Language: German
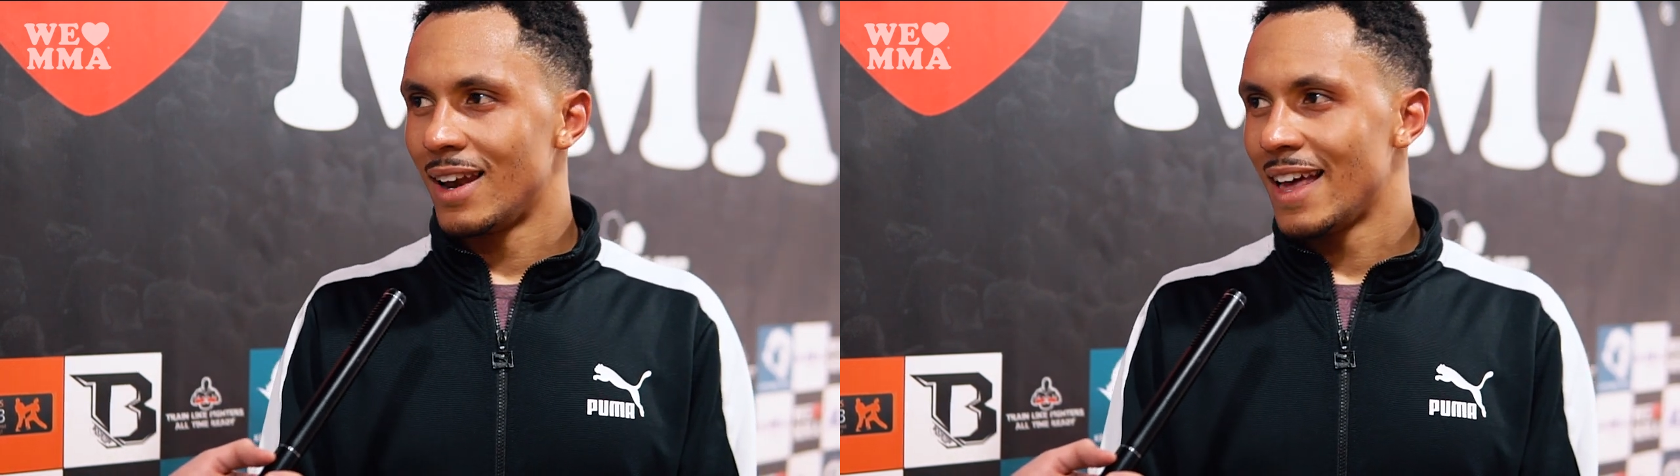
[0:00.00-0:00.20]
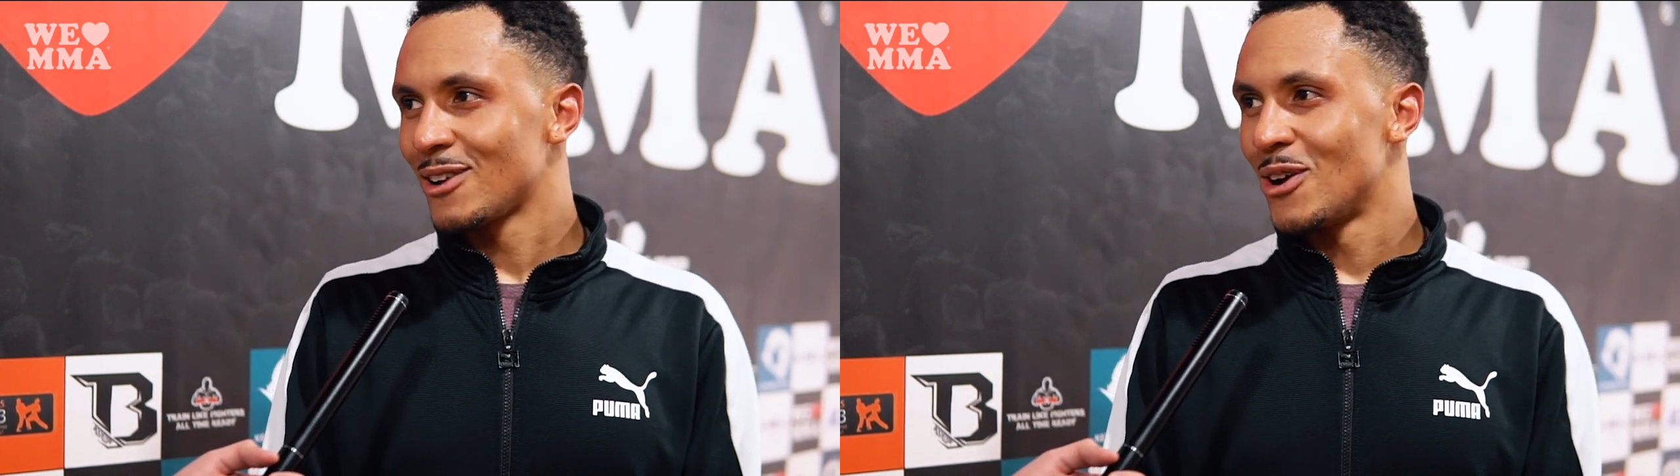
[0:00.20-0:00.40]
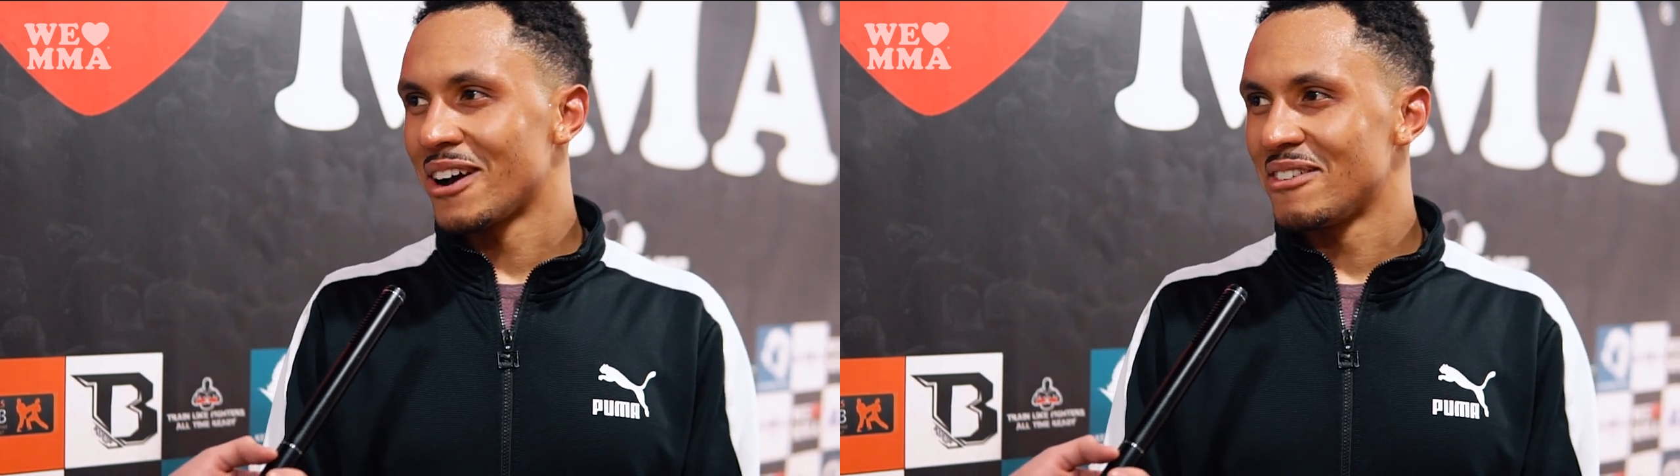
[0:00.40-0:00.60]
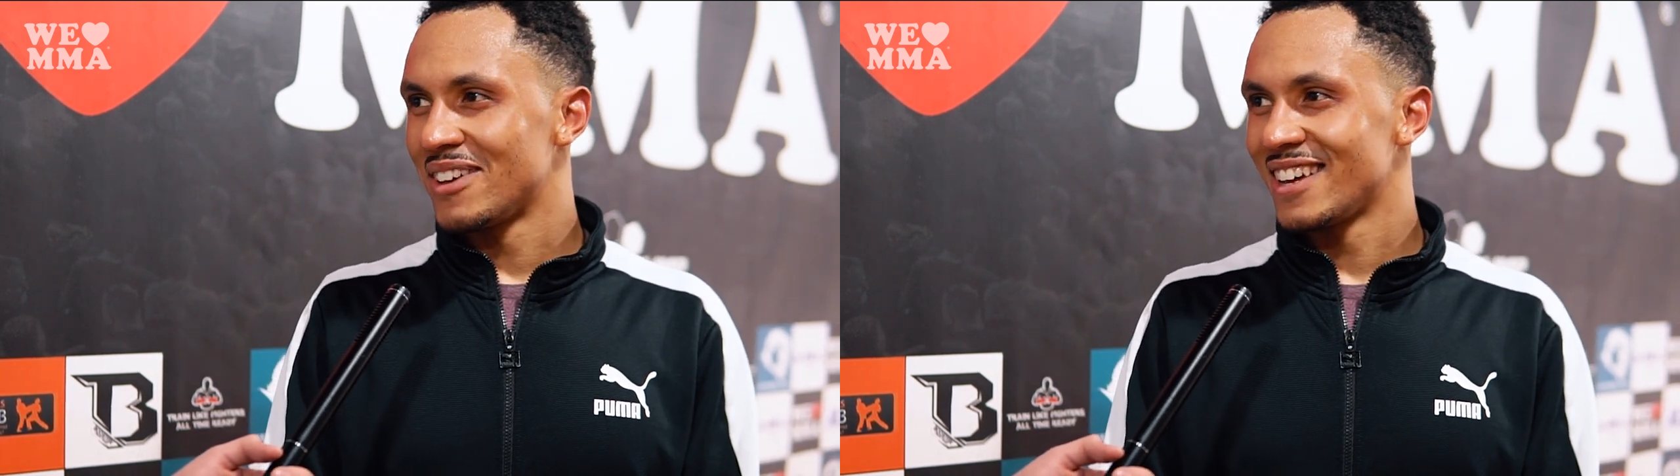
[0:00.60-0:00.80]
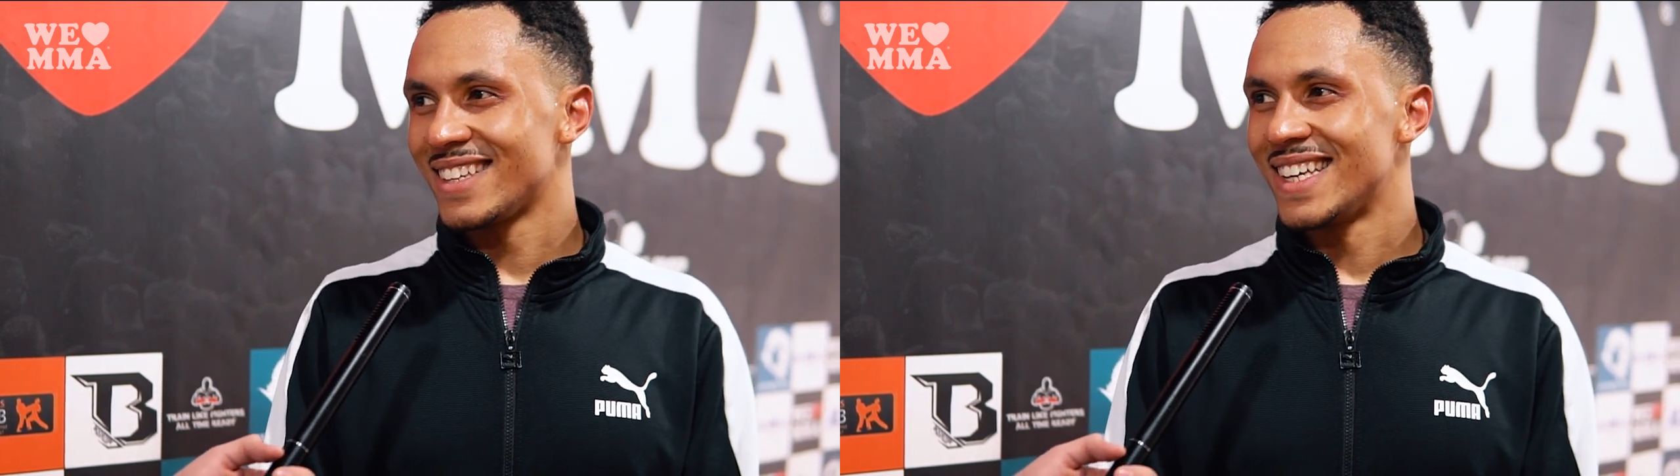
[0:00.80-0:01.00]
Leglogger
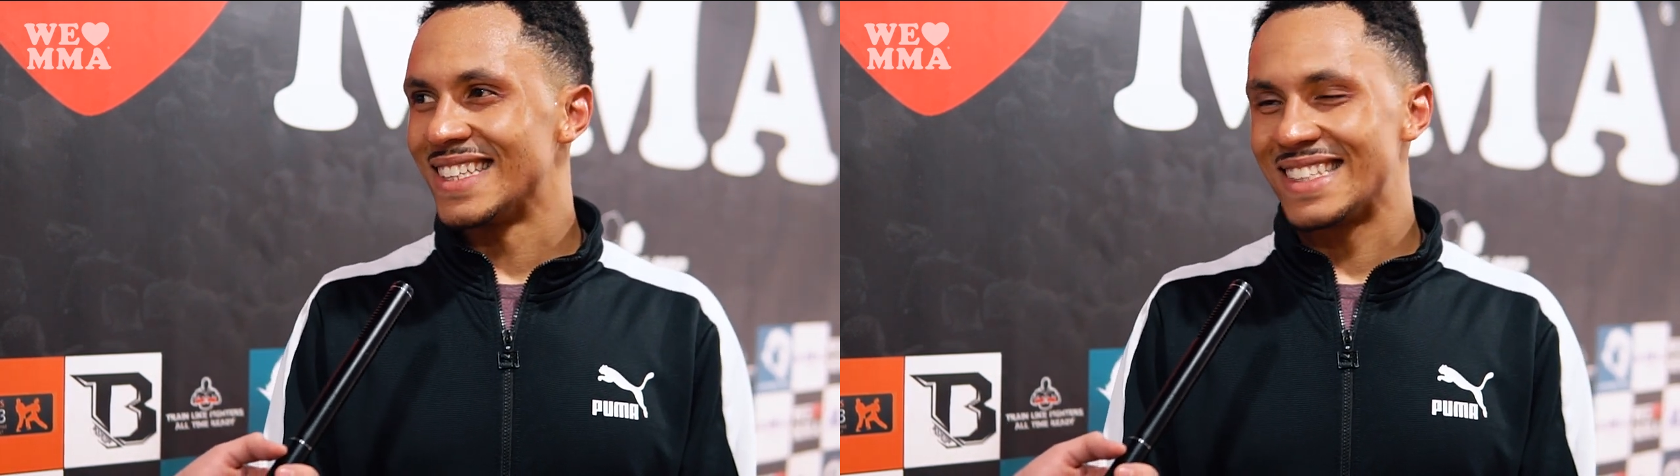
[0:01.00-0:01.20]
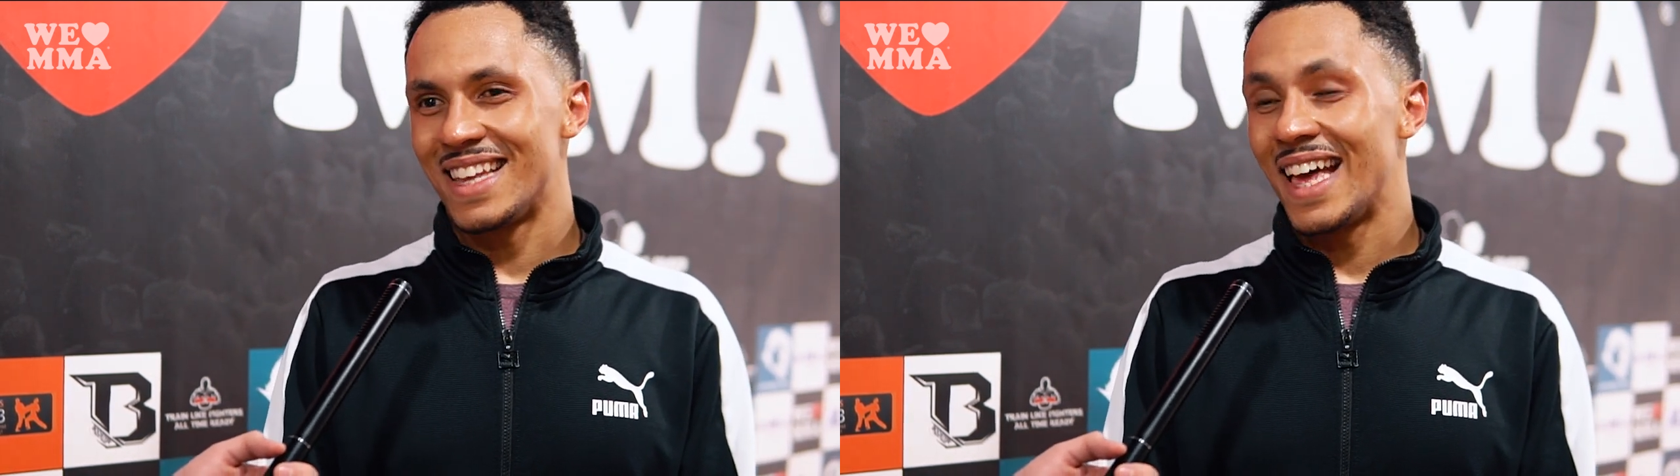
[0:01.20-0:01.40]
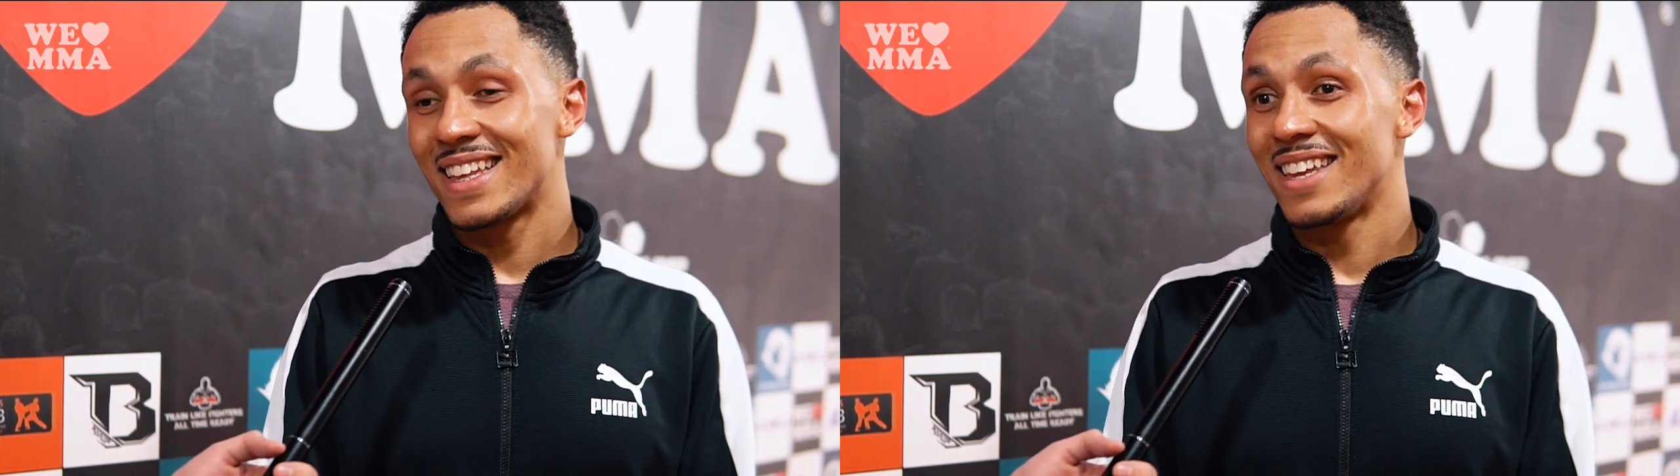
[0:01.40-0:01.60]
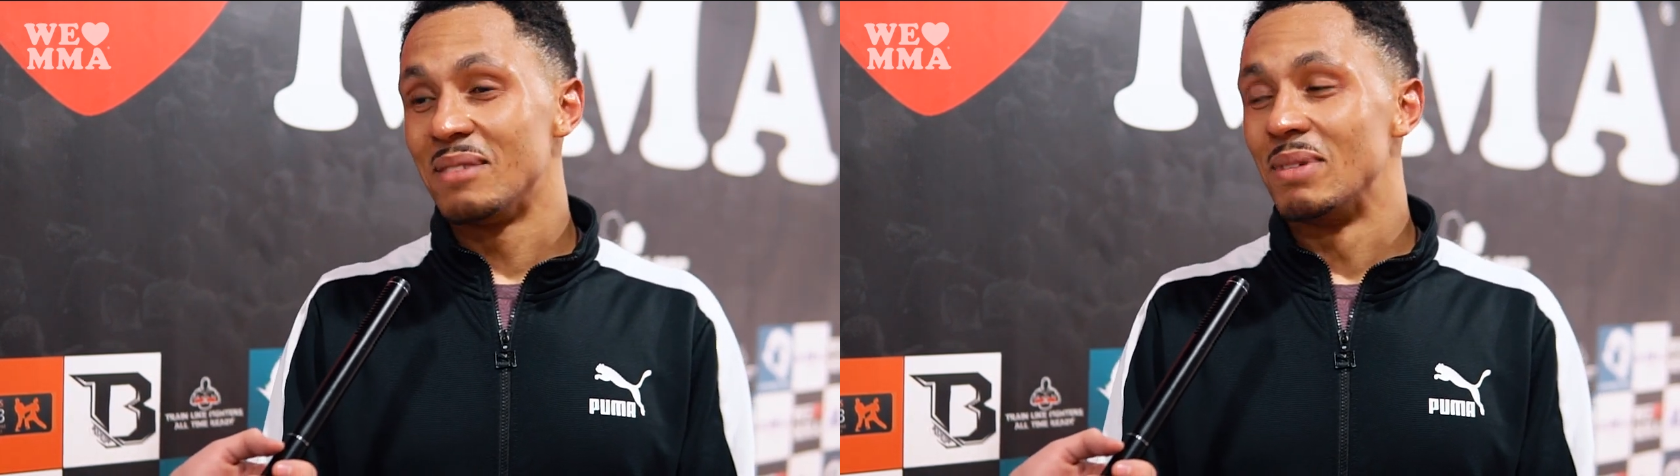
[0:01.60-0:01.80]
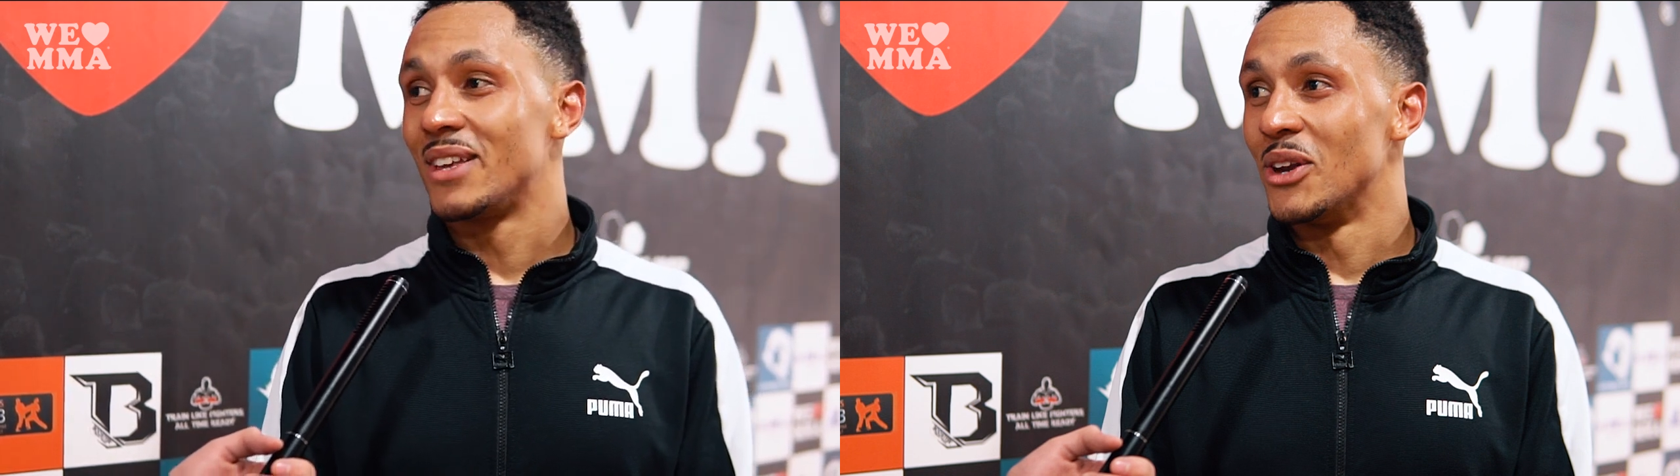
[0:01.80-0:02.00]
wäre, hätte er
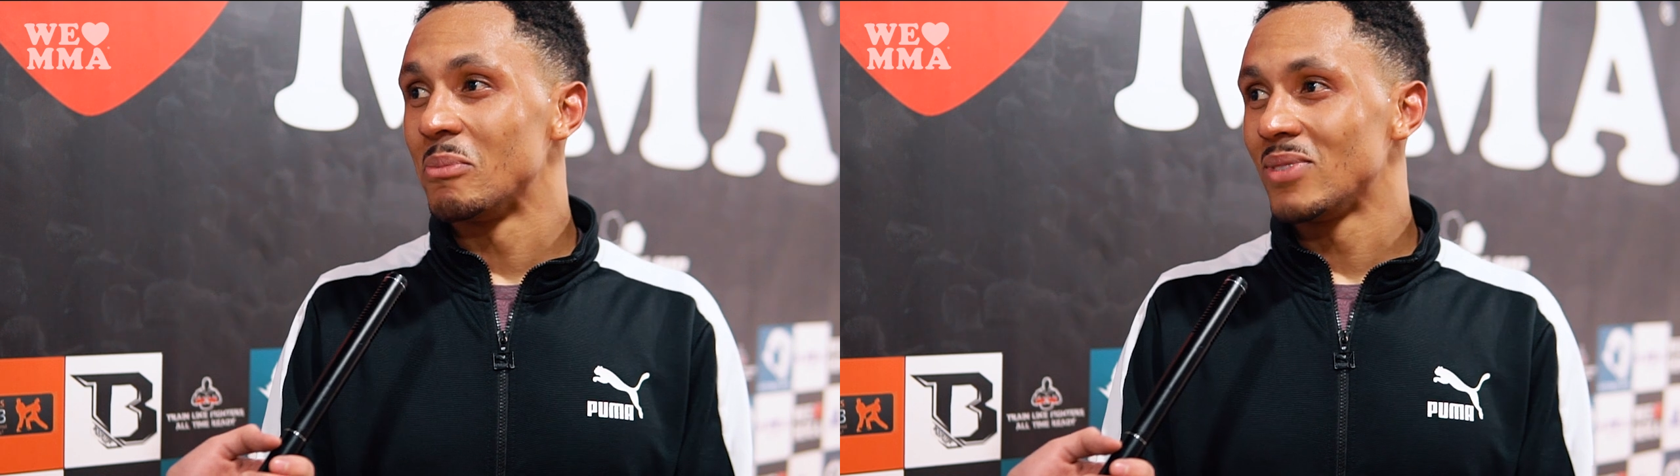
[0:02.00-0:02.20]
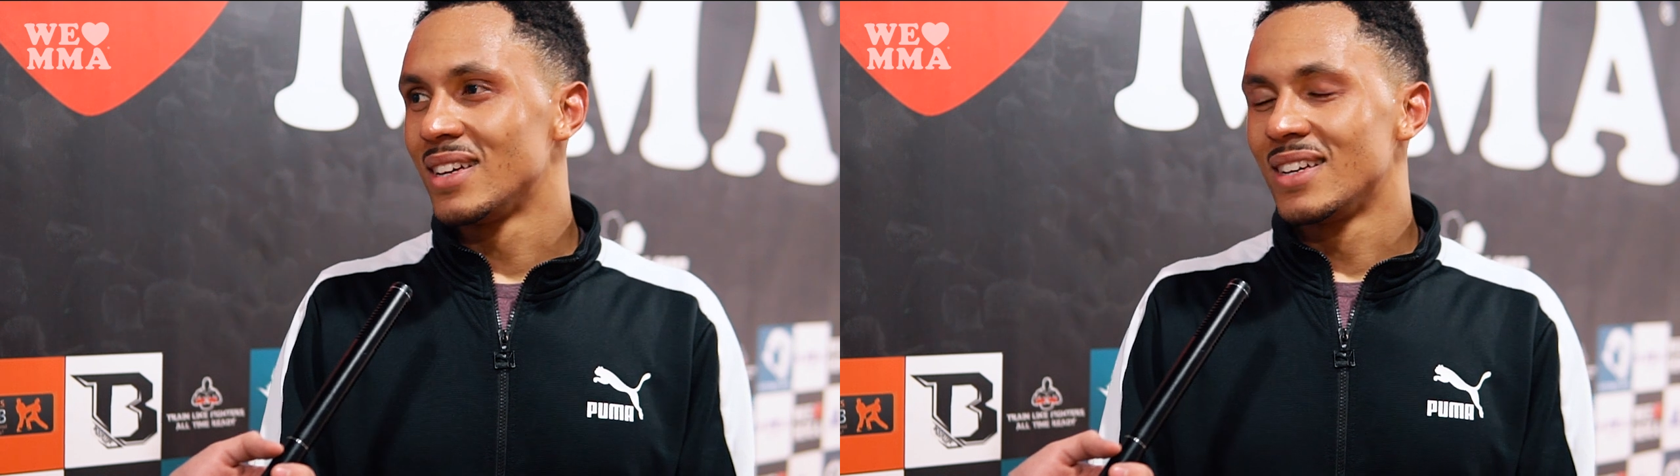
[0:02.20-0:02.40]
den mitgenommen.